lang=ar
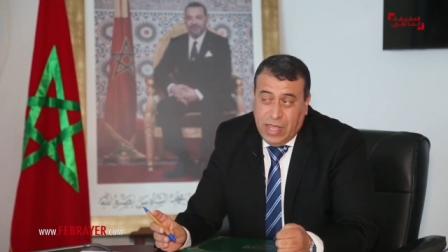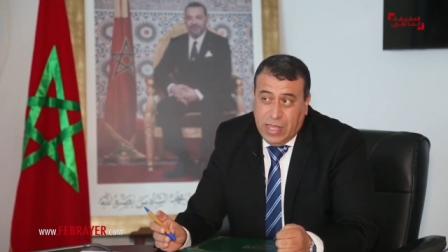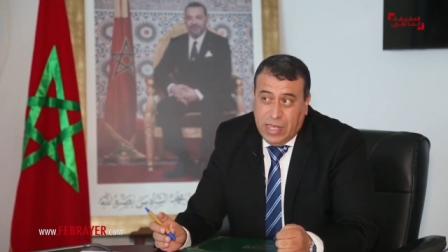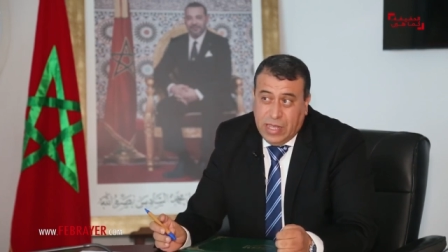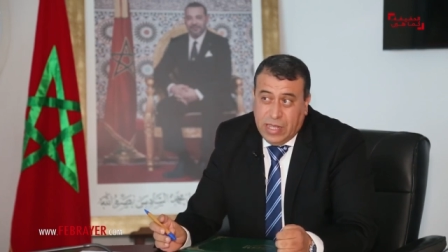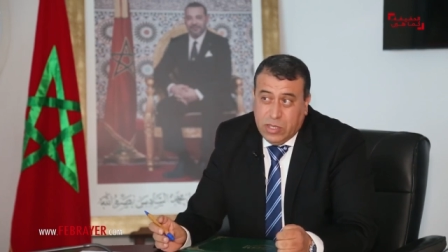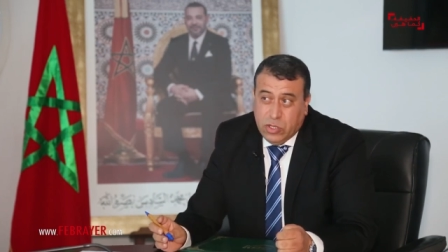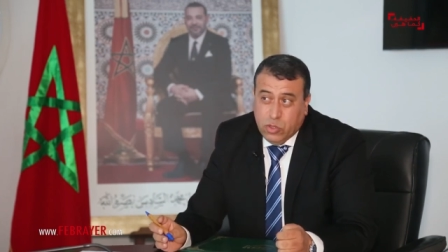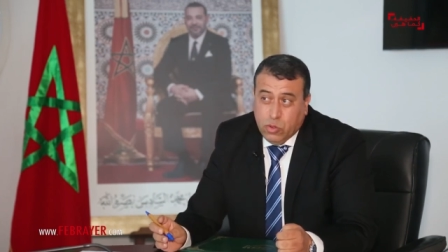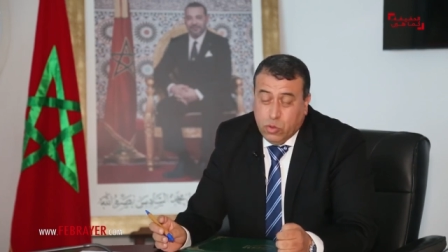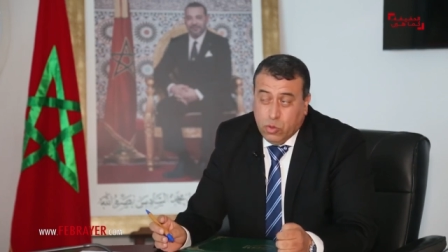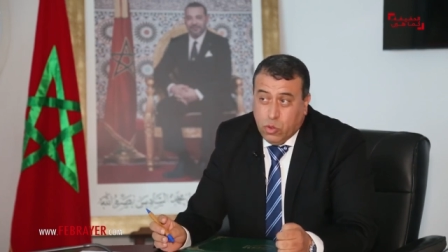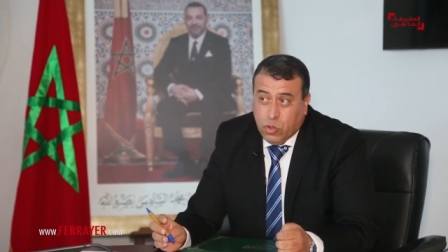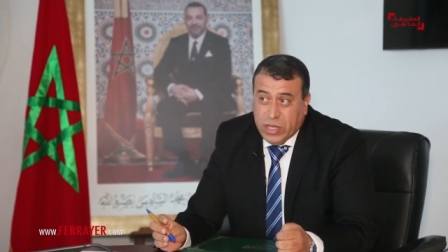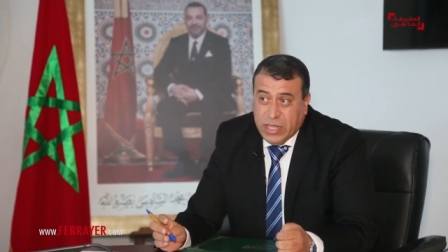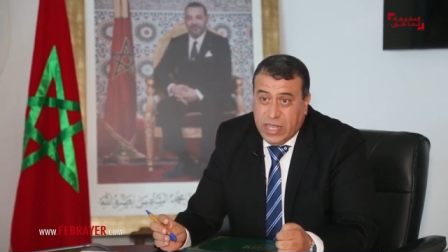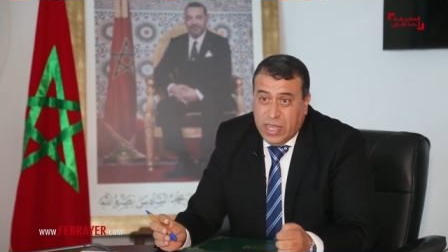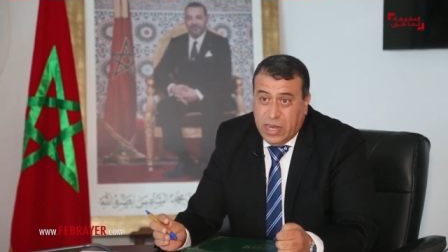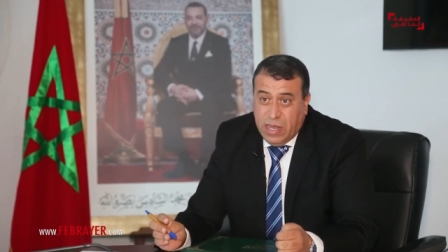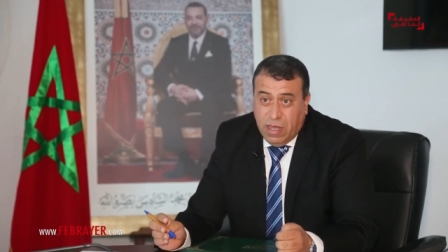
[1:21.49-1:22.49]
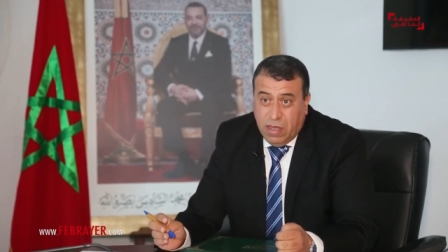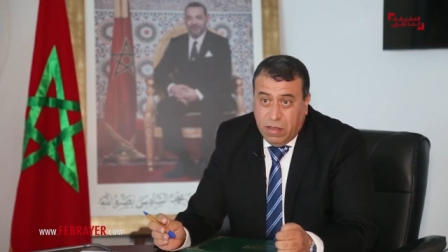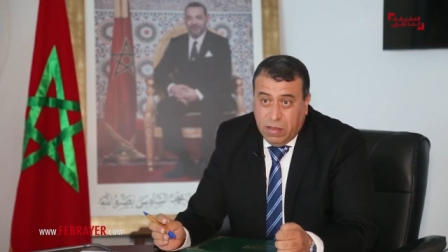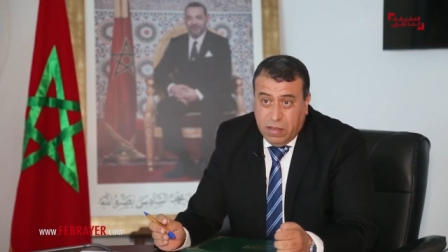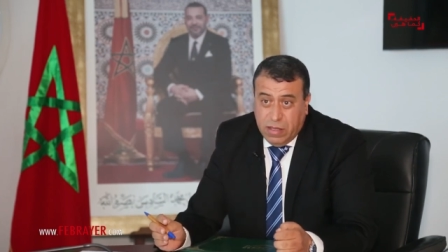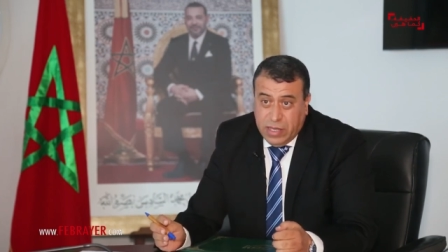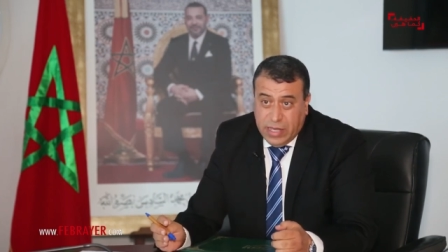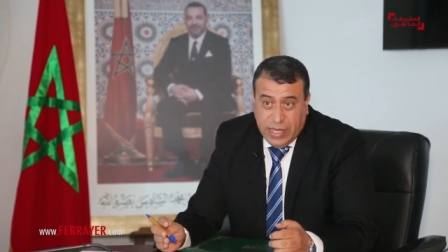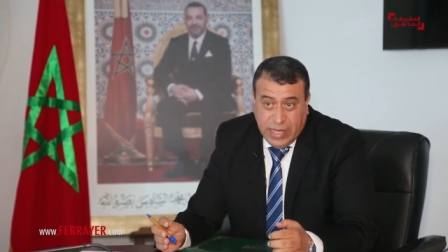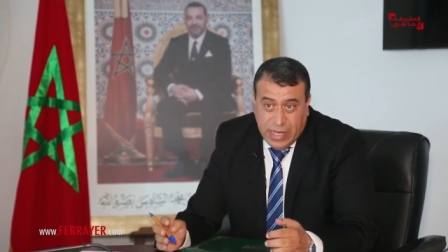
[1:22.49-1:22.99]
الصدور
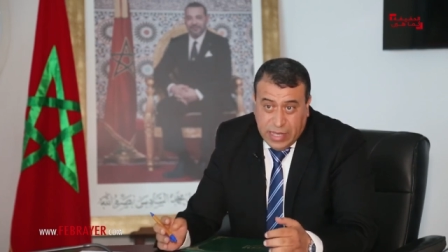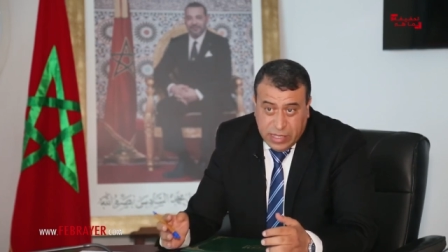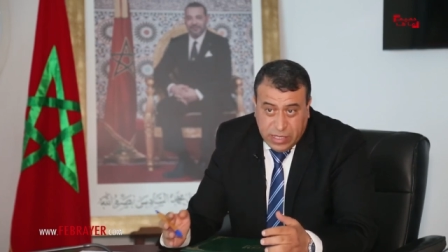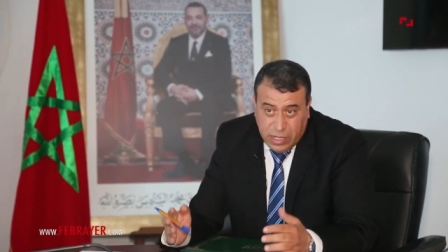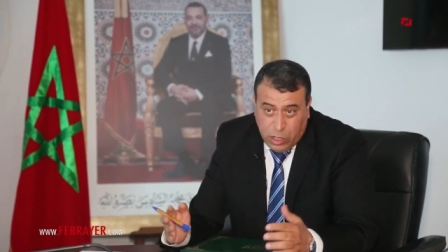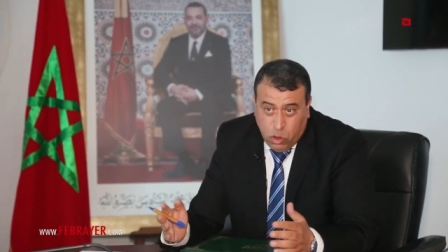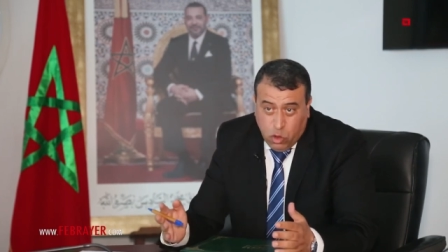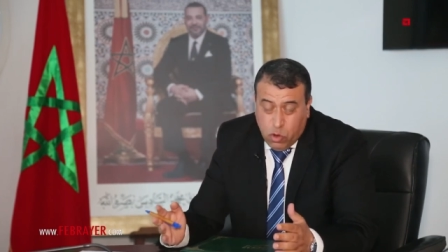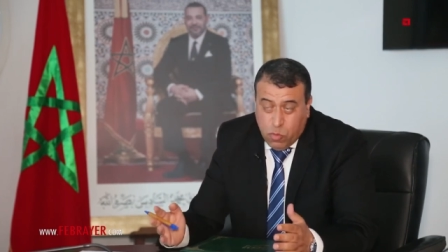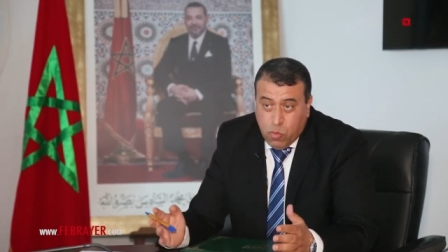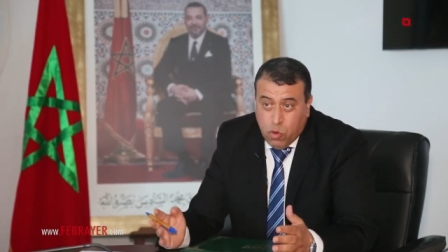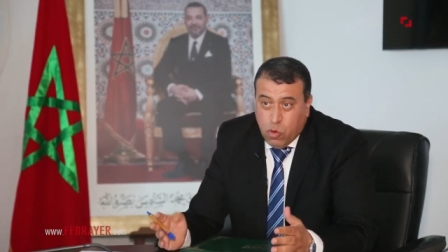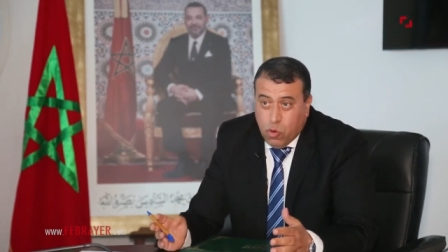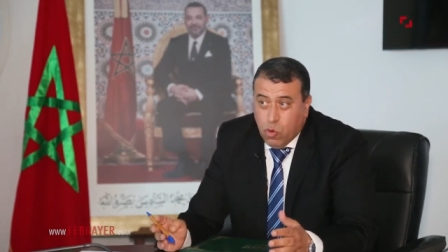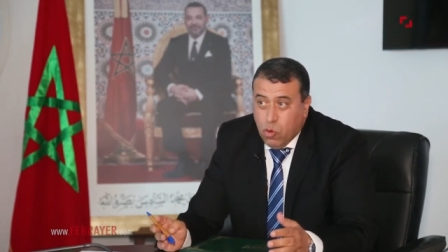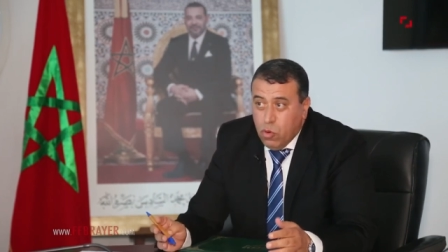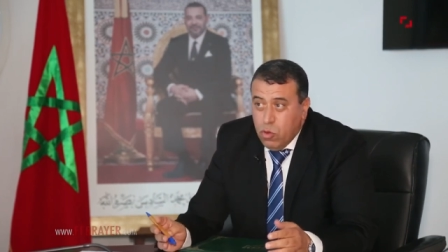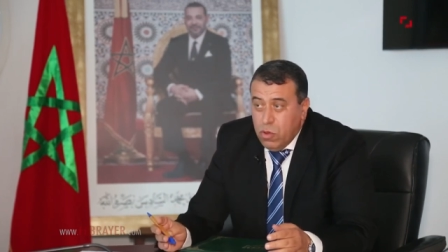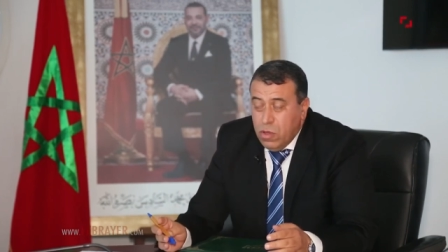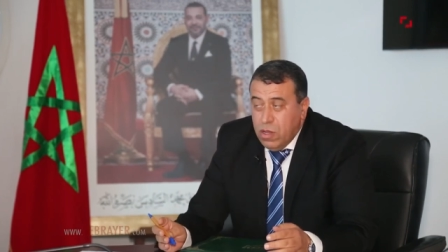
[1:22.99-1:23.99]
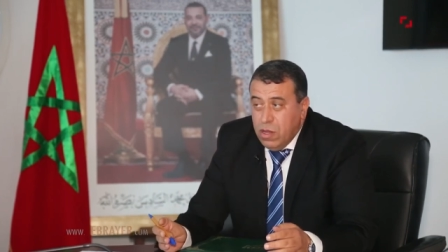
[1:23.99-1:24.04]
ديالها كانت تحكمه